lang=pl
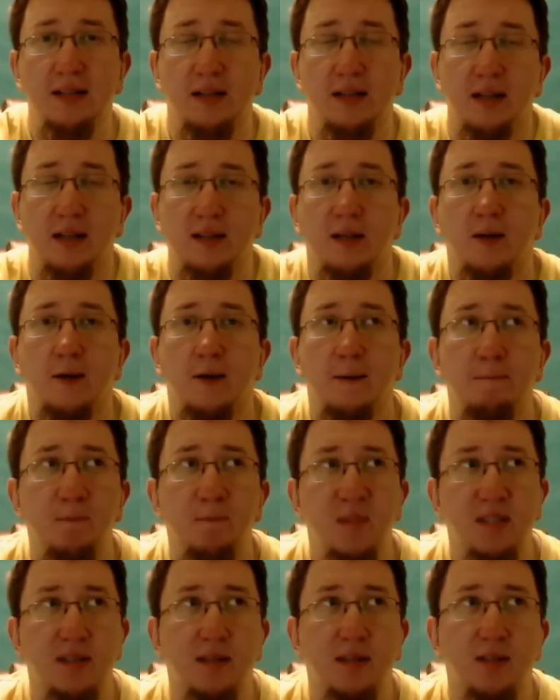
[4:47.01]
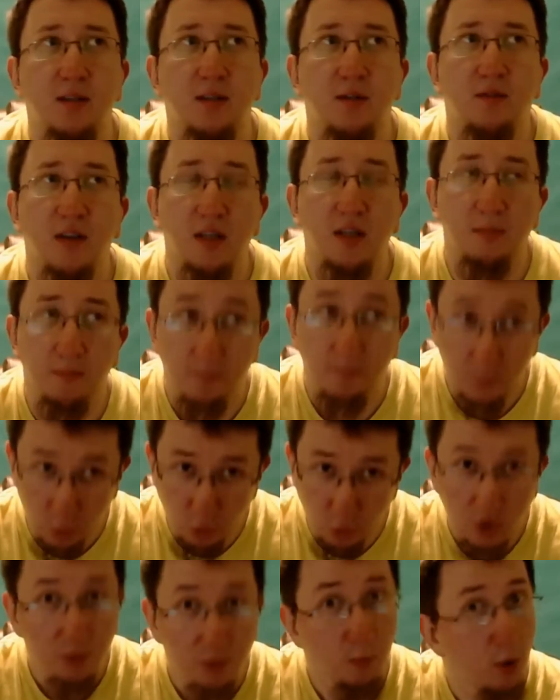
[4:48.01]
dlatego zdecydowanie
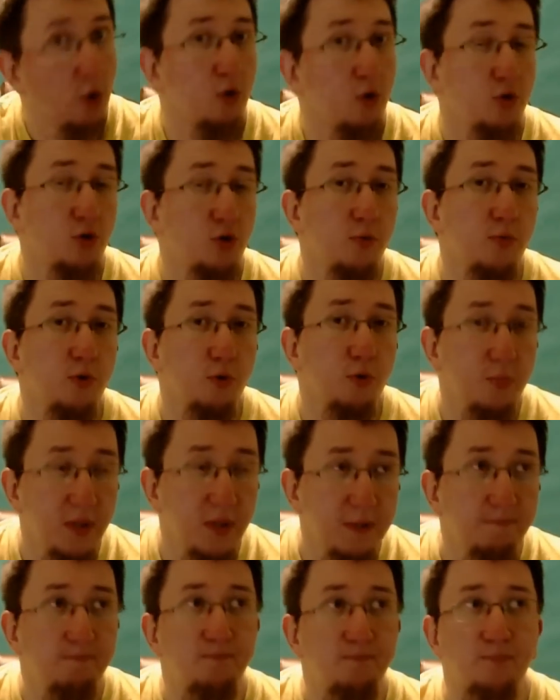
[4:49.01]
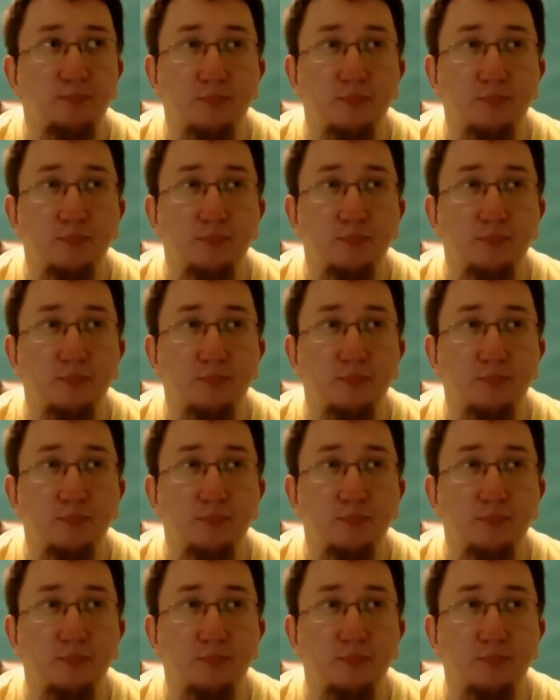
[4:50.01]
dość sporo osób lubi